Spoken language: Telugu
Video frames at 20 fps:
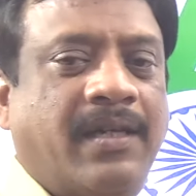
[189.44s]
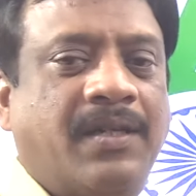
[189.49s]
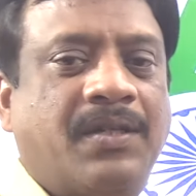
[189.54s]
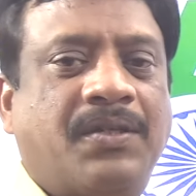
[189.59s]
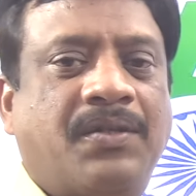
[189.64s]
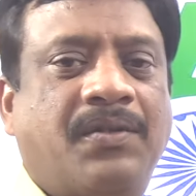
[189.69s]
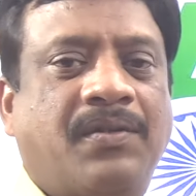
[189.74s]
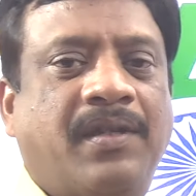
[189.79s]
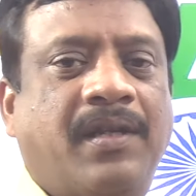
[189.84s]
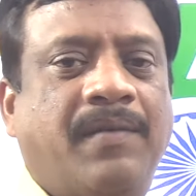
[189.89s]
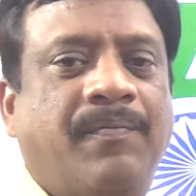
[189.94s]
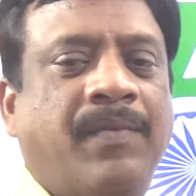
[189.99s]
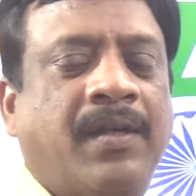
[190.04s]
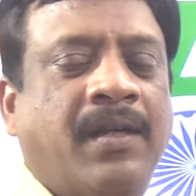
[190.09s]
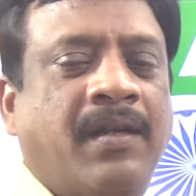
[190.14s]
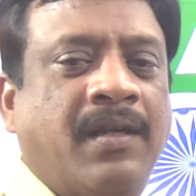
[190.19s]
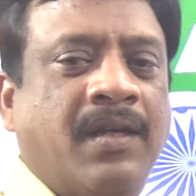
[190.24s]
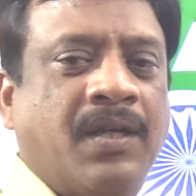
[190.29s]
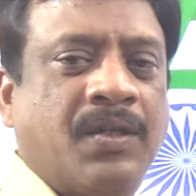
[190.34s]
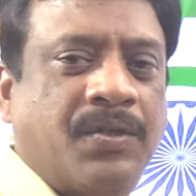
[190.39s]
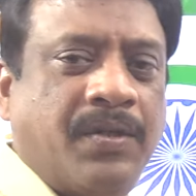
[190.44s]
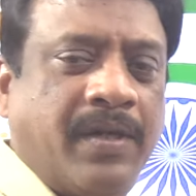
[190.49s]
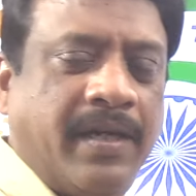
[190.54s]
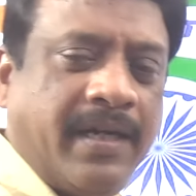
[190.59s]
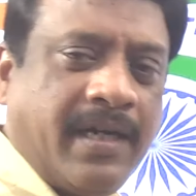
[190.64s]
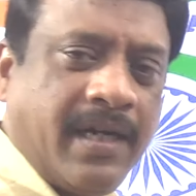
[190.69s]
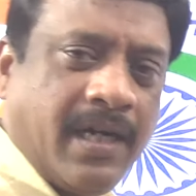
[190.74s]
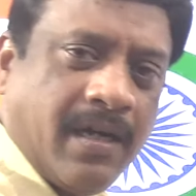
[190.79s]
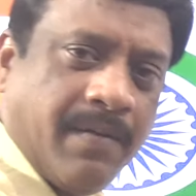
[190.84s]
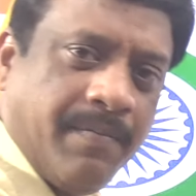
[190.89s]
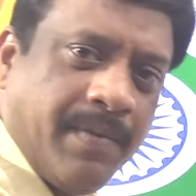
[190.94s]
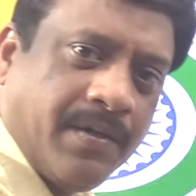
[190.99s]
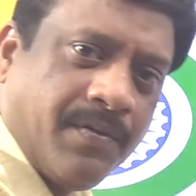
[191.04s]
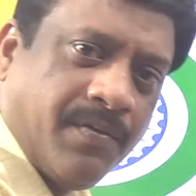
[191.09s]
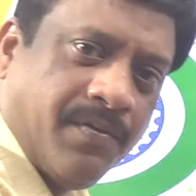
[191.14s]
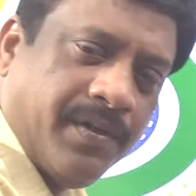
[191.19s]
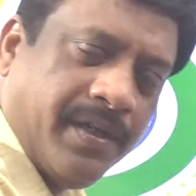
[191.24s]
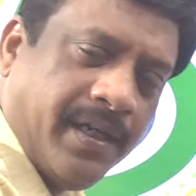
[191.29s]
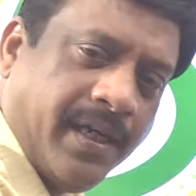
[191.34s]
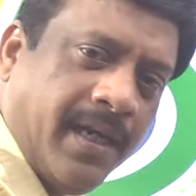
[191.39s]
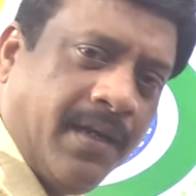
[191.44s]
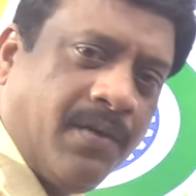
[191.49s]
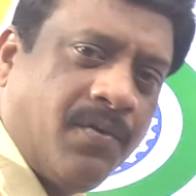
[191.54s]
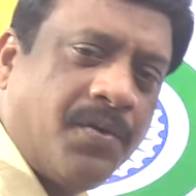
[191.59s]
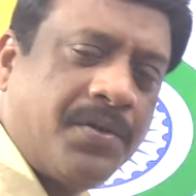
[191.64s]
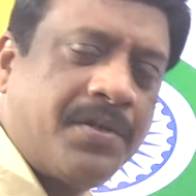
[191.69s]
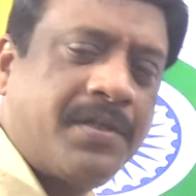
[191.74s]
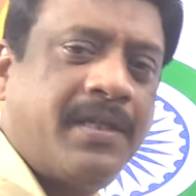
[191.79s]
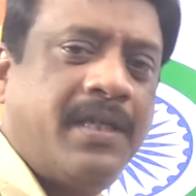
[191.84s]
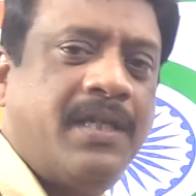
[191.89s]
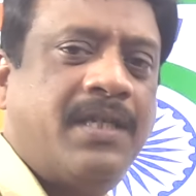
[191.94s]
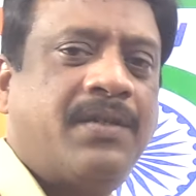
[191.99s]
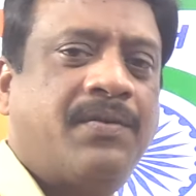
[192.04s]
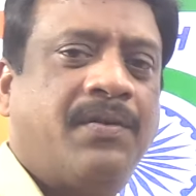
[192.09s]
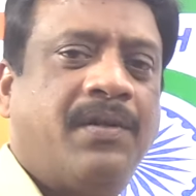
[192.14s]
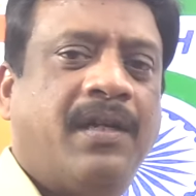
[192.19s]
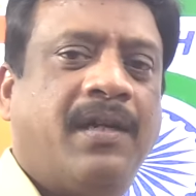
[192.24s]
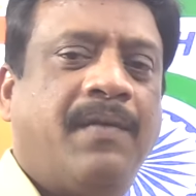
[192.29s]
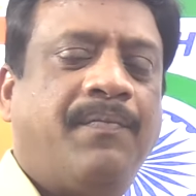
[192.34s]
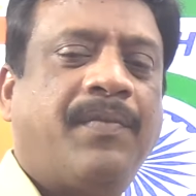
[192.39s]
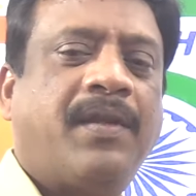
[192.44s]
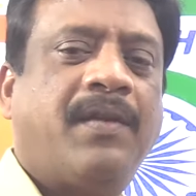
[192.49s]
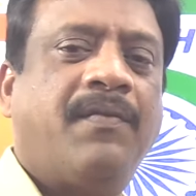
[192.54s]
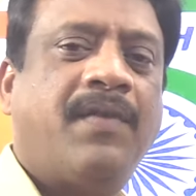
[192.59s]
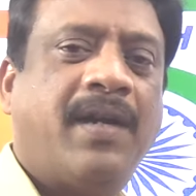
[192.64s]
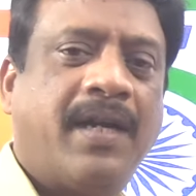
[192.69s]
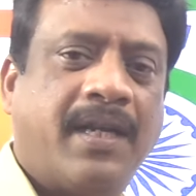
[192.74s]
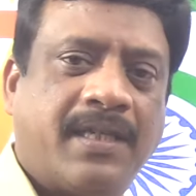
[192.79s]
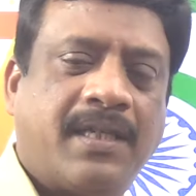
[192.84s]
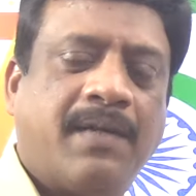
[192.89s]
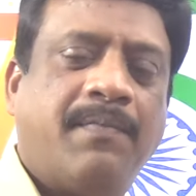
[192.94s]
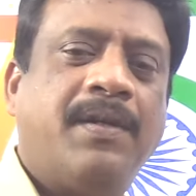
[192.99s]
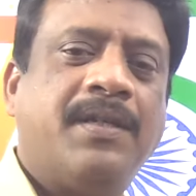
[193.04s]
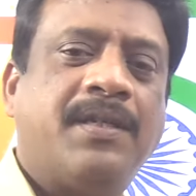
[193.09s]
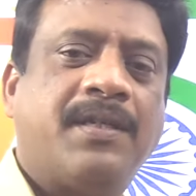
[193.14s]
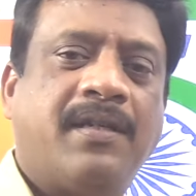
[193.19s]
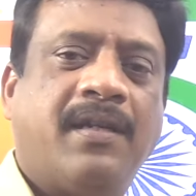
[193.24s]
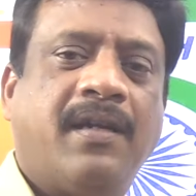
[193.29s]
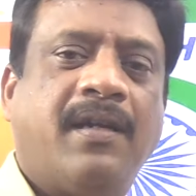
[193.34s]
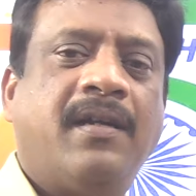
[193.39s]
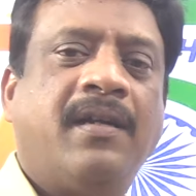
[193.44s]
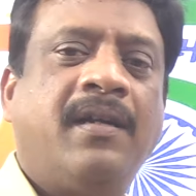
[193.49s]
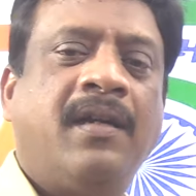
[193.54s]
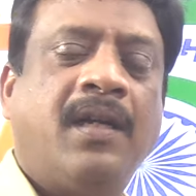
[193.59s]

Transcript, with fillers: తెలుస్తుంది సో ఇక్కడ మీకు ఏ కోర్స్ తీసుకున్నా వాటికి సంబంధించిన